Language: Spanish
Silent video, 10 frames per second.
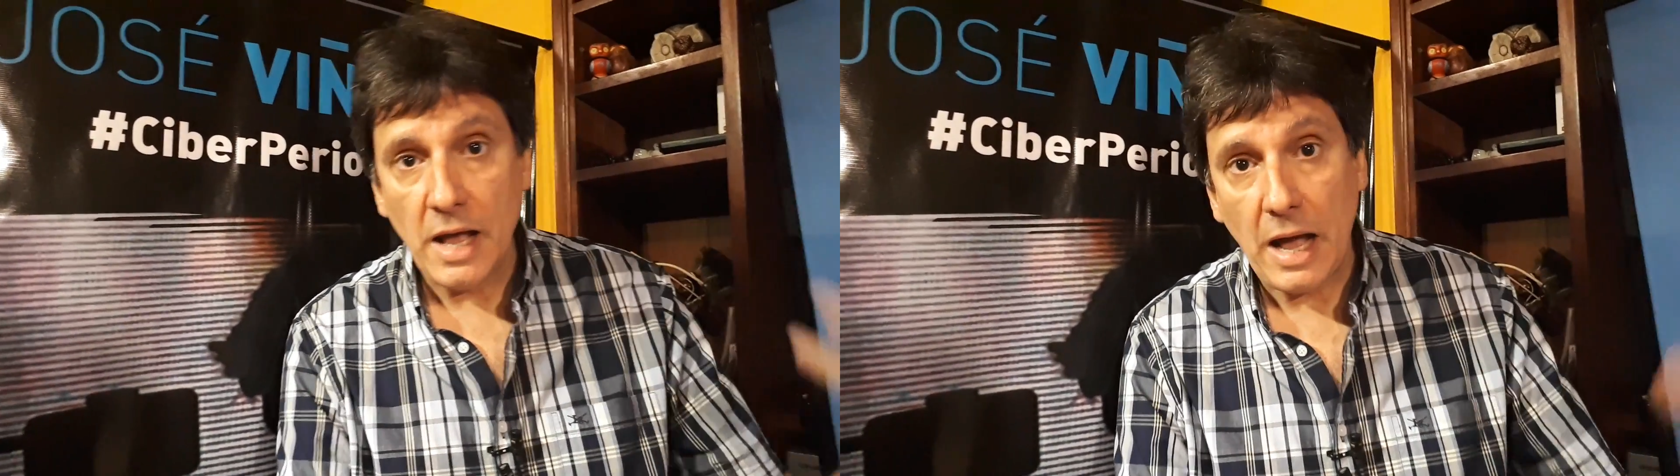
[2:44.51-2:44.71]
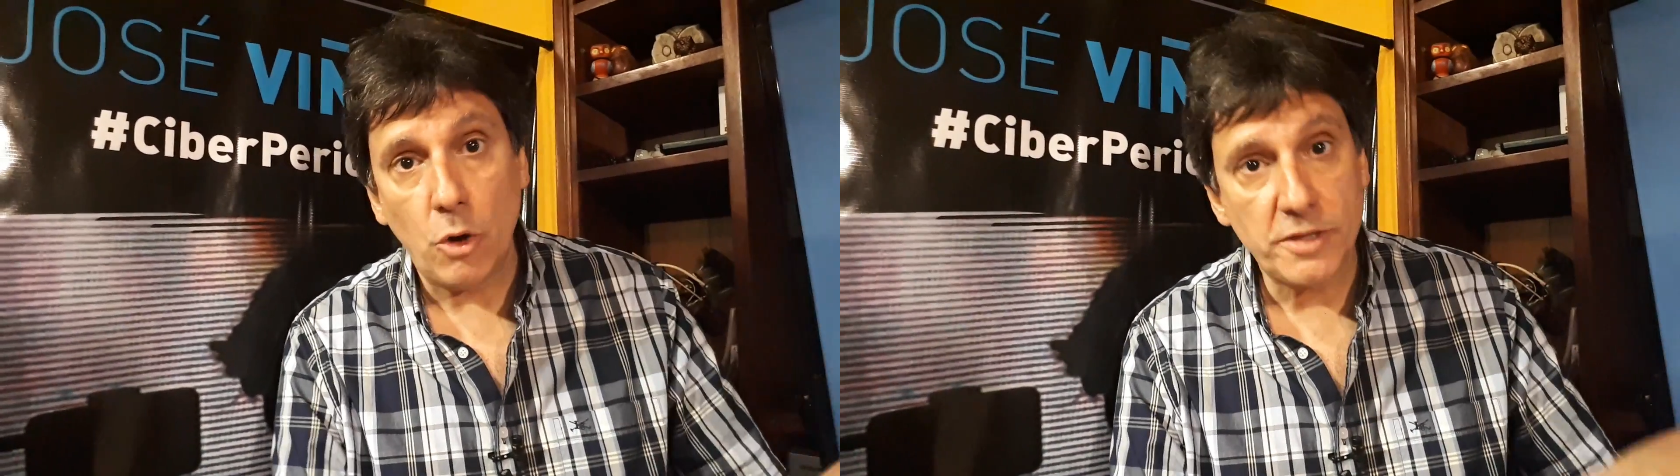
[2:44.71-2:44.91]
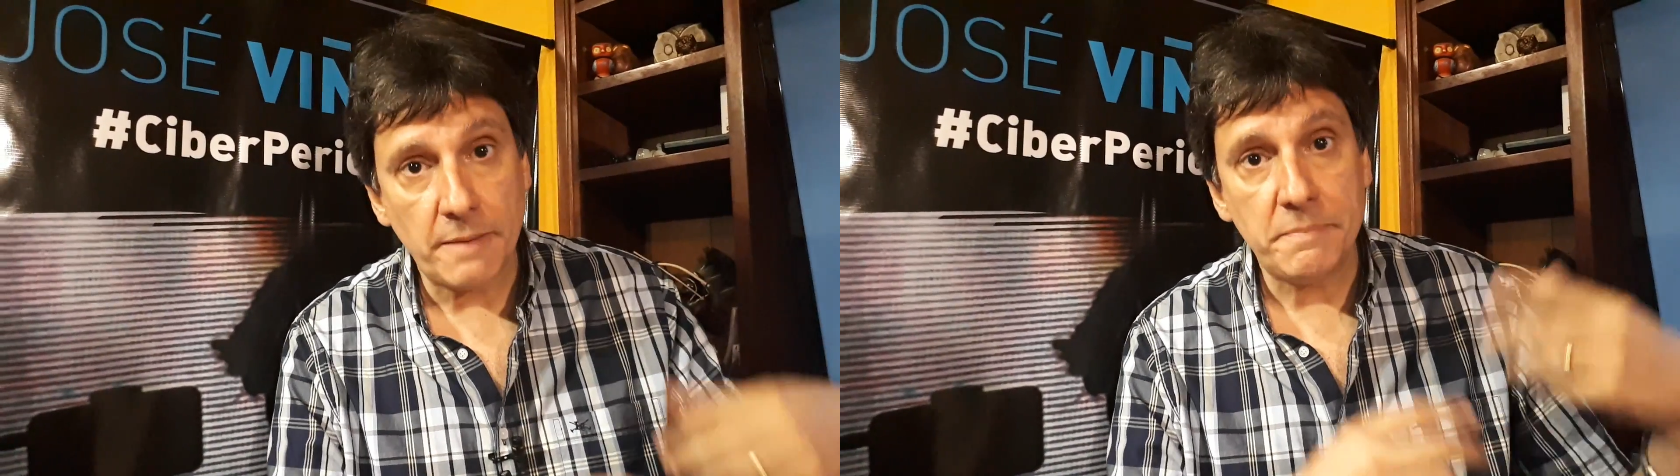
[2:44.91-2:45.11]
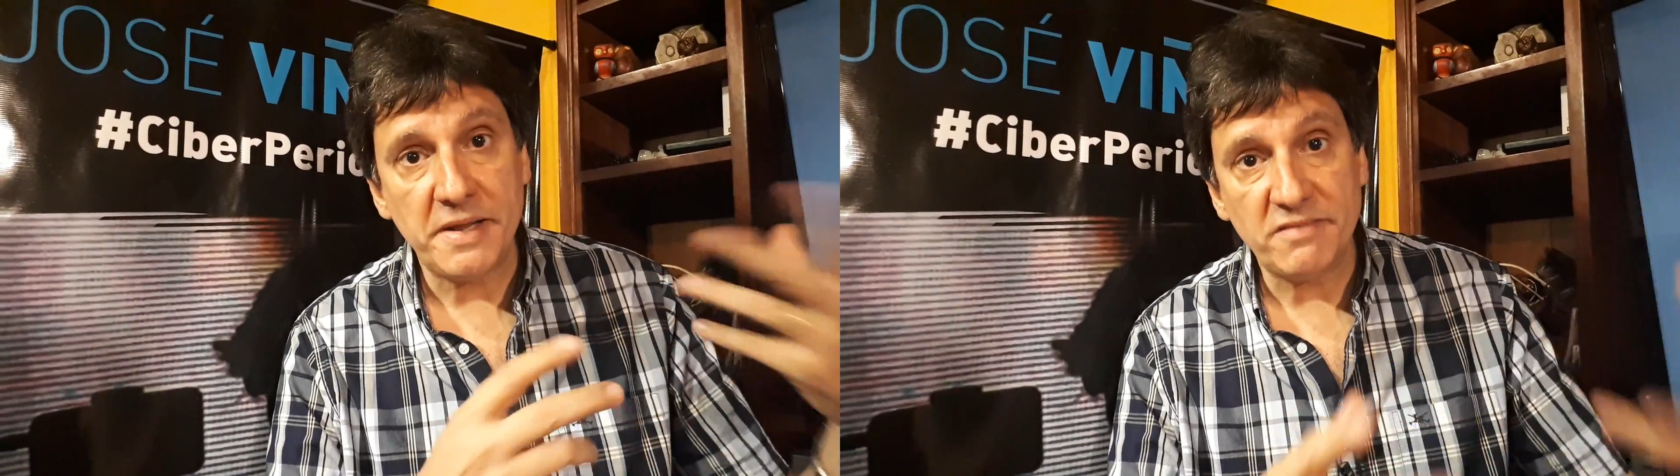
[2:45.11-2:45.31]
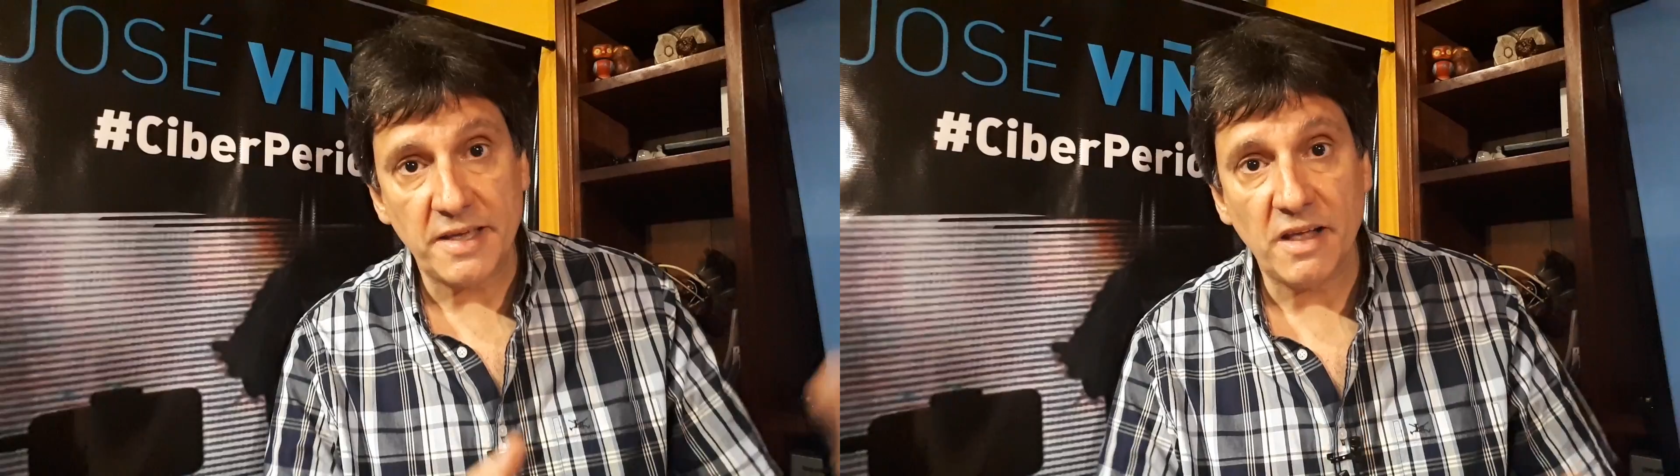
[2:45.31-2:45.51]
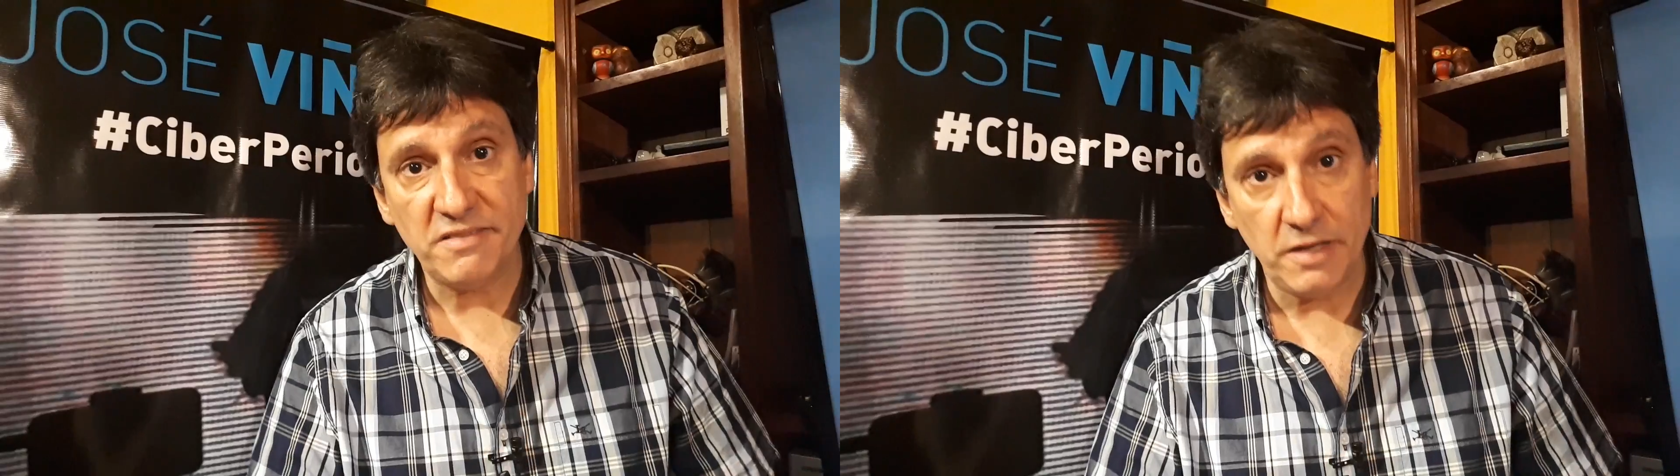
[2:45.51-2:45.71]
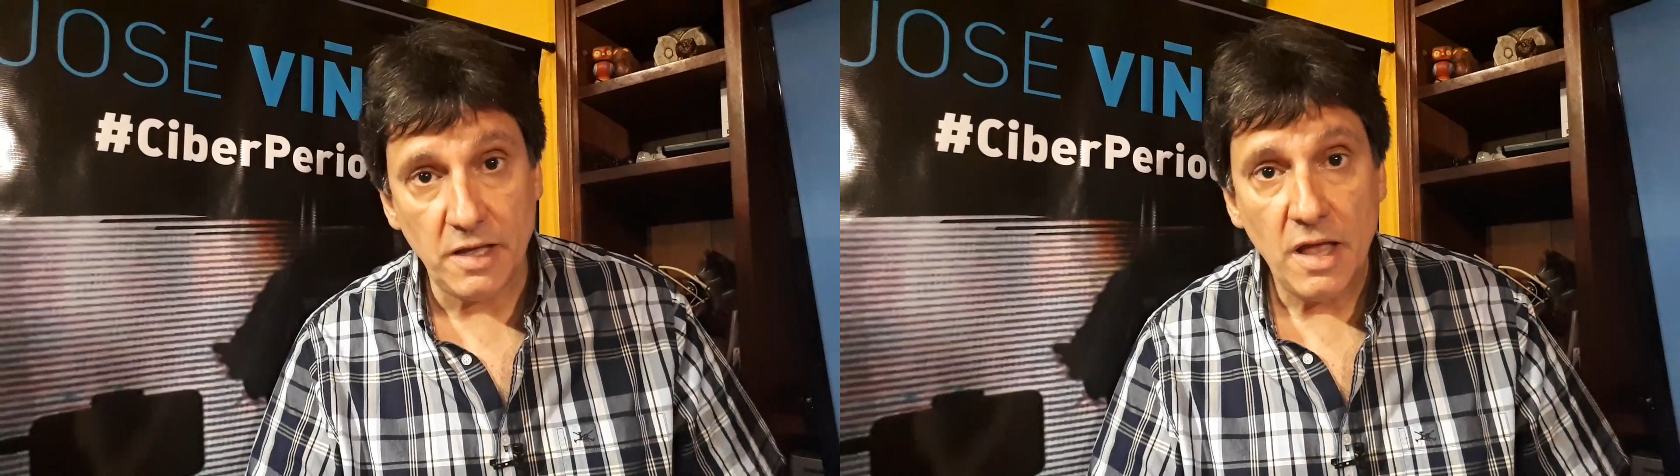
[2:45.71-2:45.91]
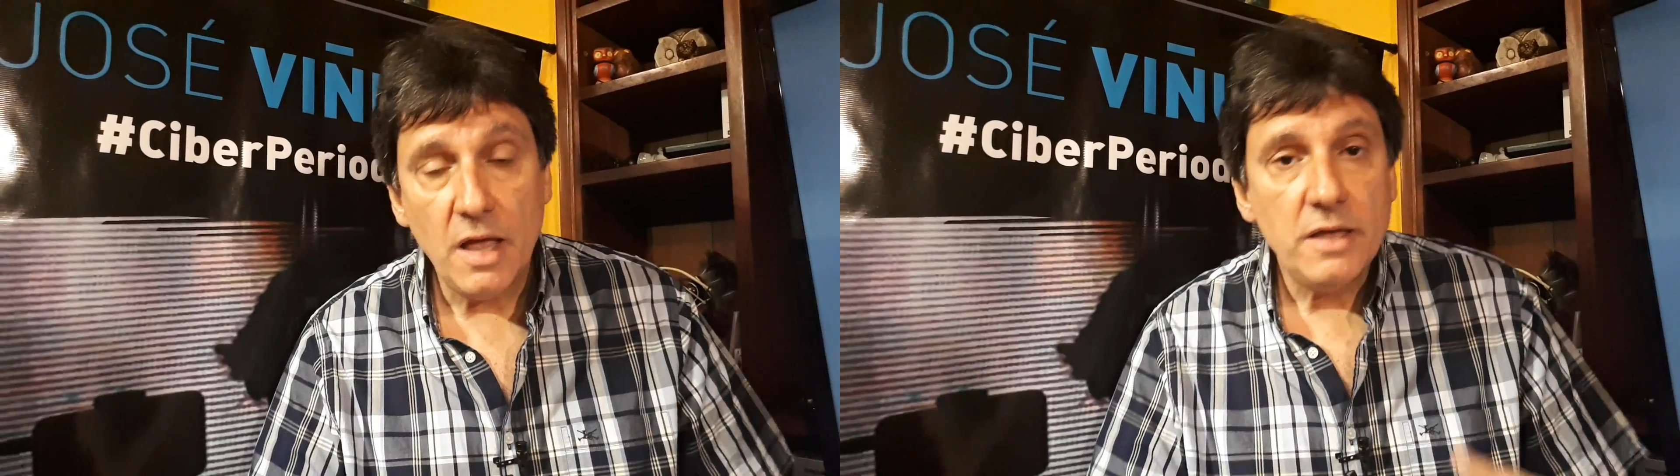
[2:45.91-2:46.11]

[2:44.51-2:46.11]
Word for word: a otra empresa y así.